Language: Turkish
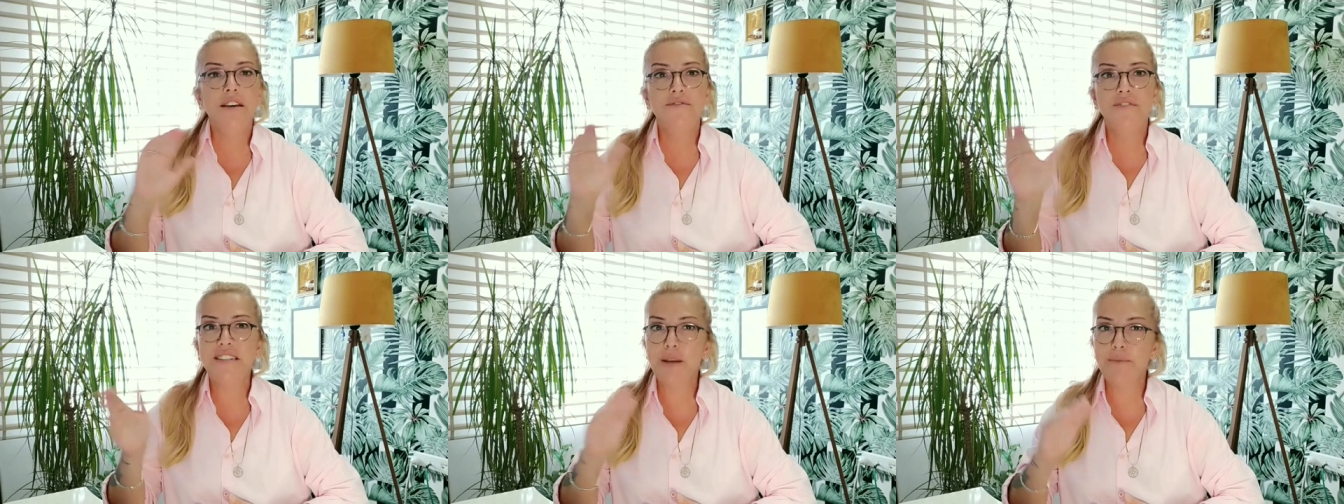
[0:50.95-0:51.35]

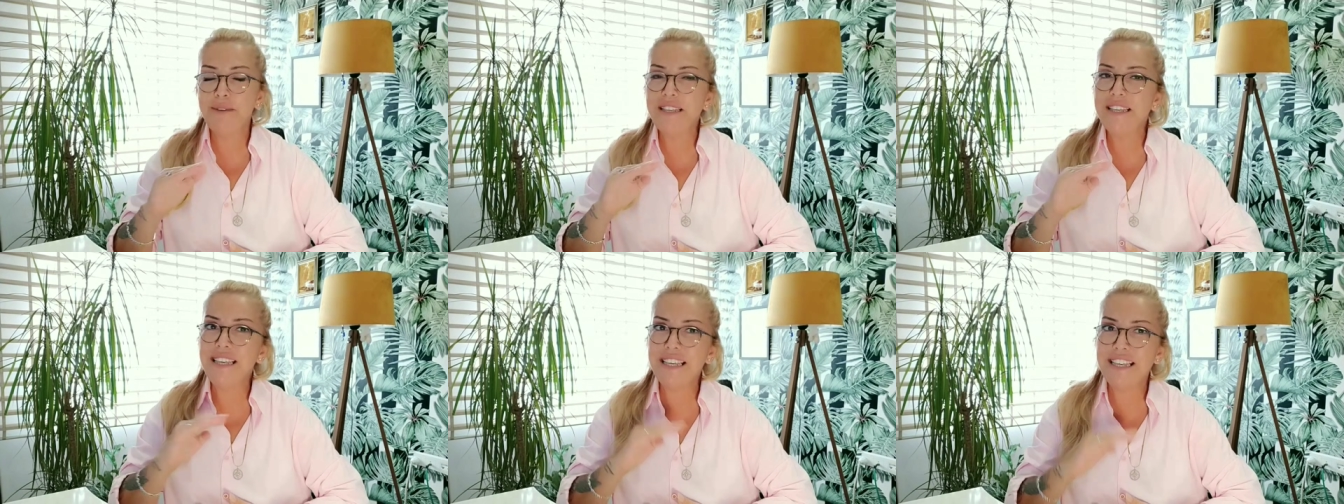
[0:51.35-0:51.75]
ve
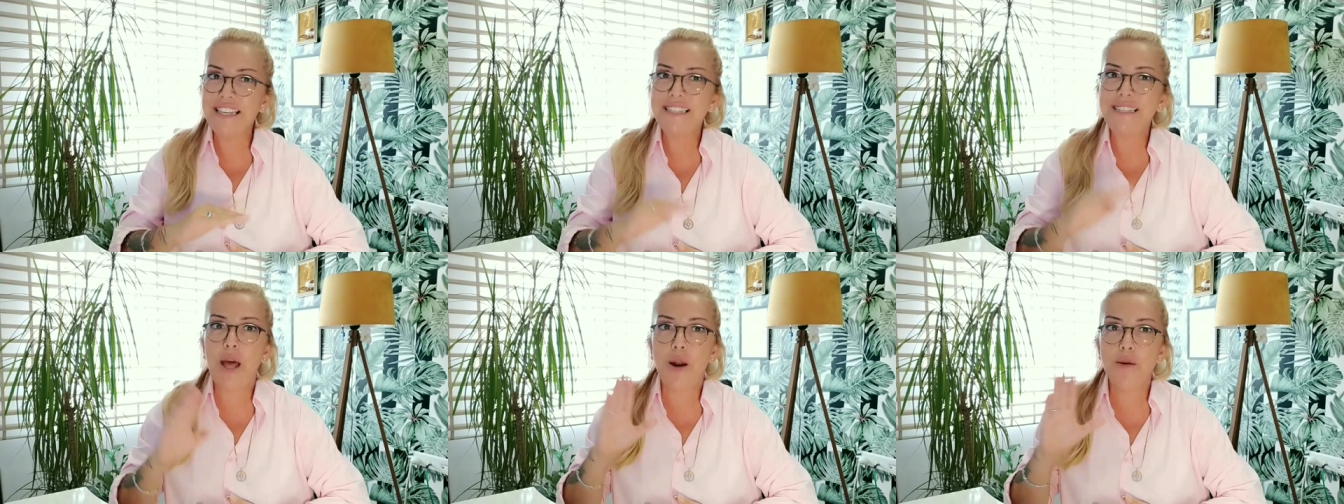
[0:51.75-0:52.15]
tabii ki
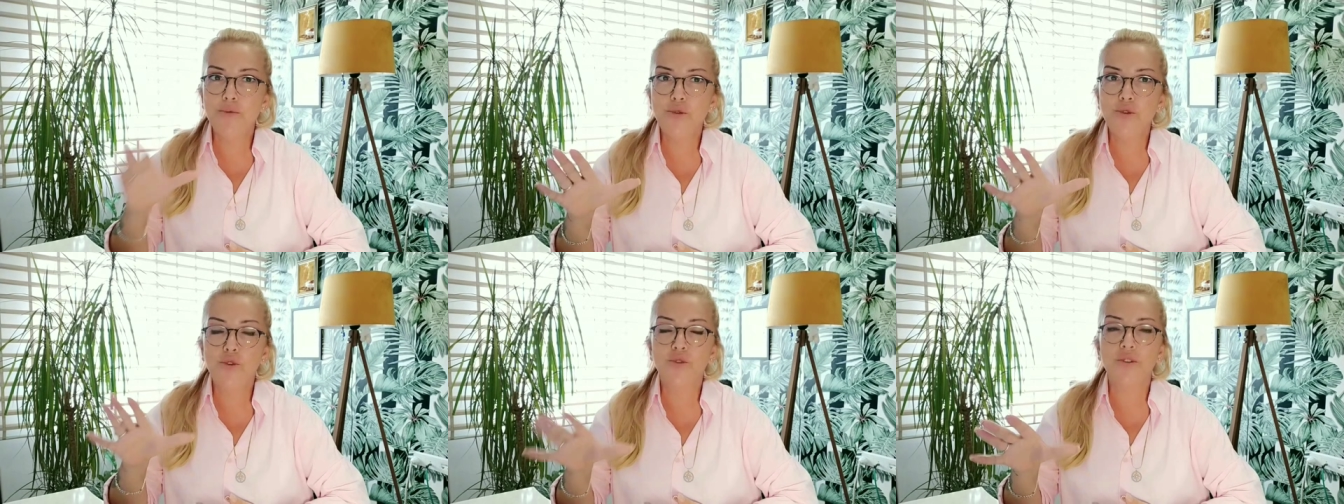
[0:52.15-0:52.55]
ikizler
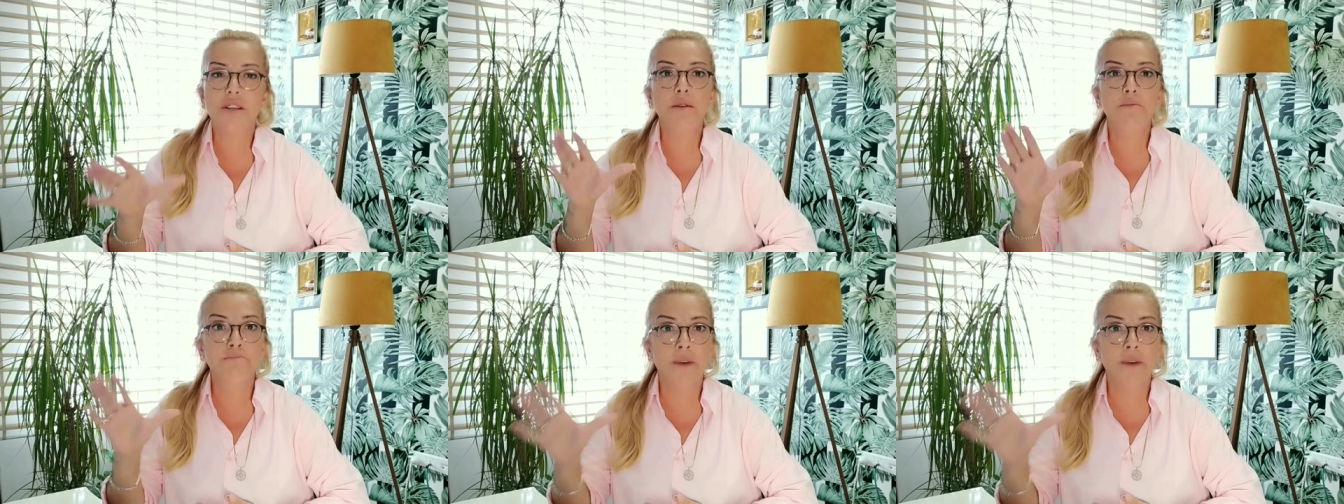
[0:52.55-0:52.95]

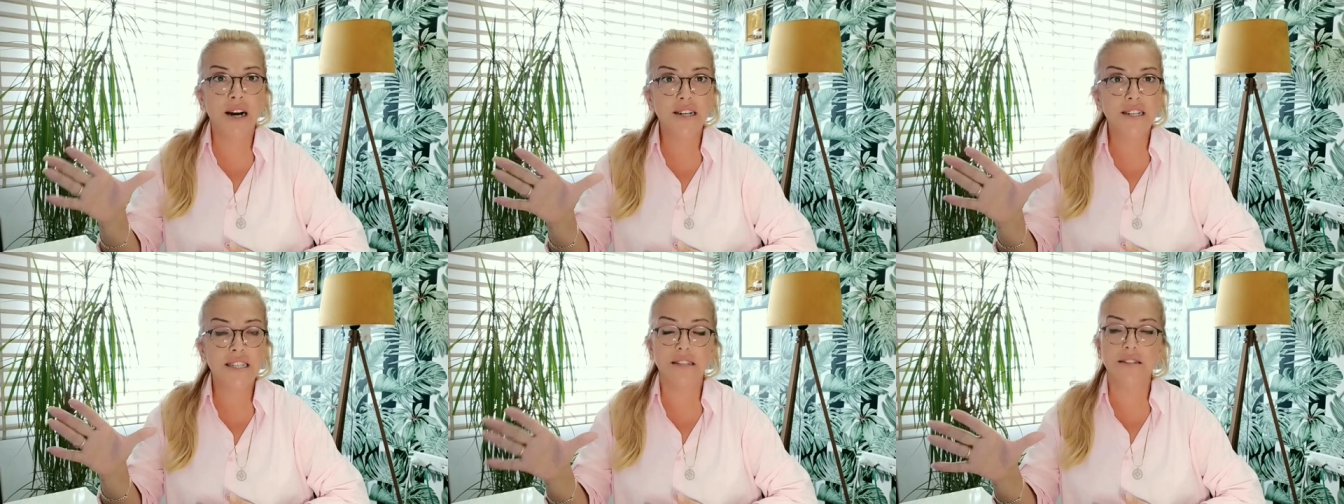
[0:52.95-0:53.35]
burcundaki
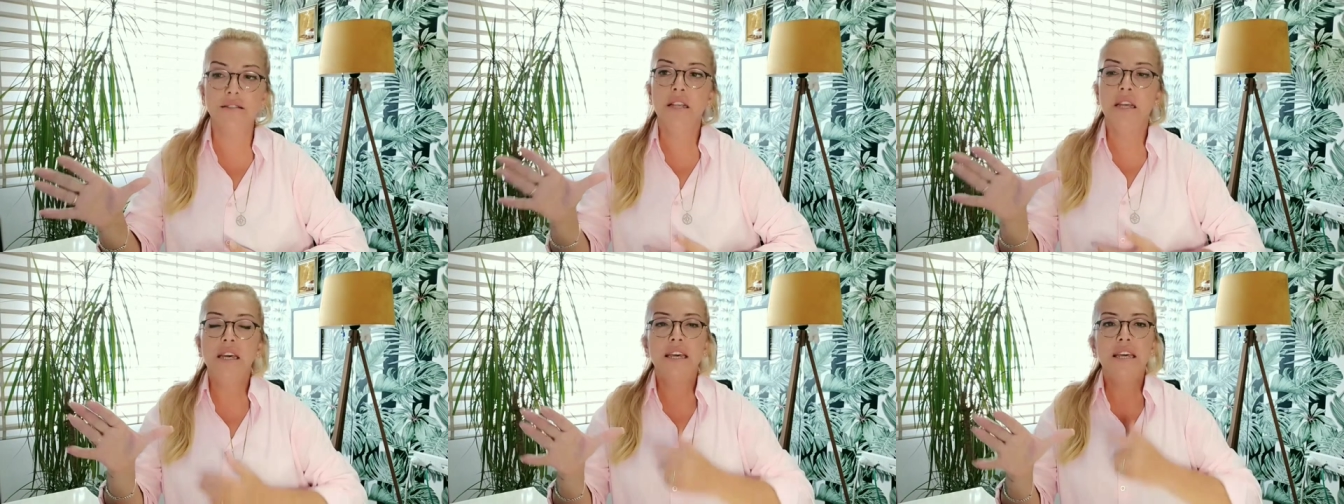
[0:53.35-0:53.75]
Mars'ın